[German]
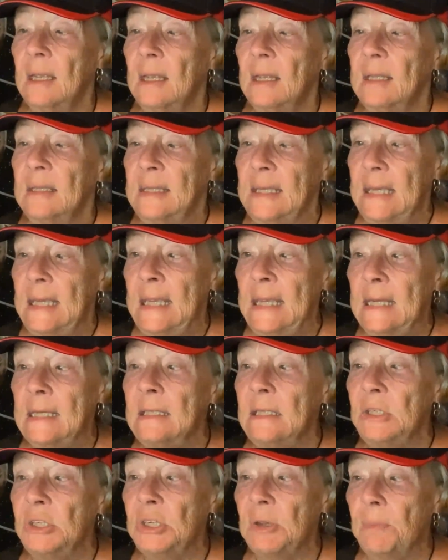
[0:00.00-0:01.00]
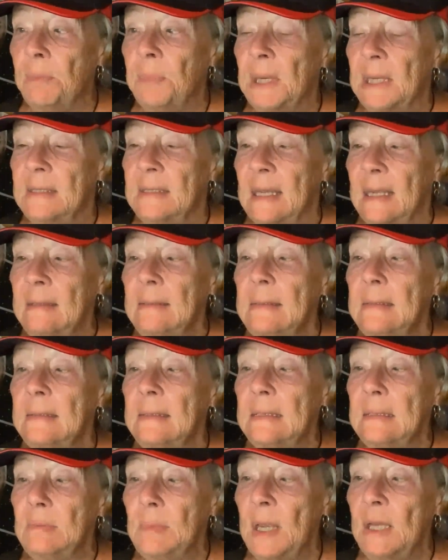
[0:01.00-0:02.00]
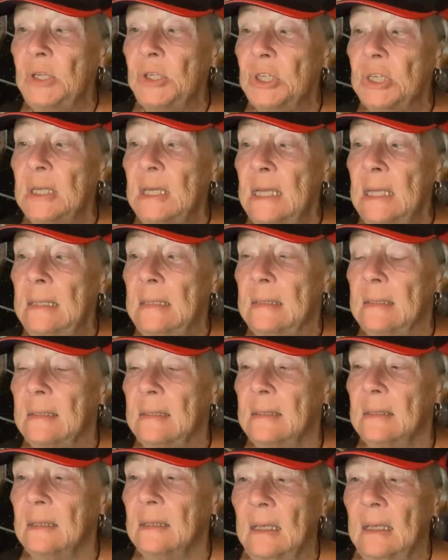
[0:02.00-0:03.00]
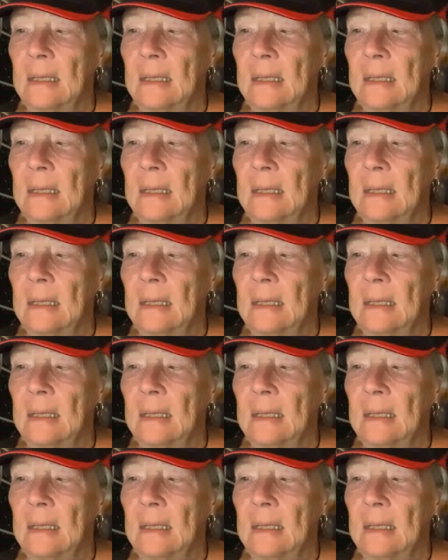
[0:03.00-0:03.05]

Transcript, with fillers: die irdische Präsenz des Menschen ist,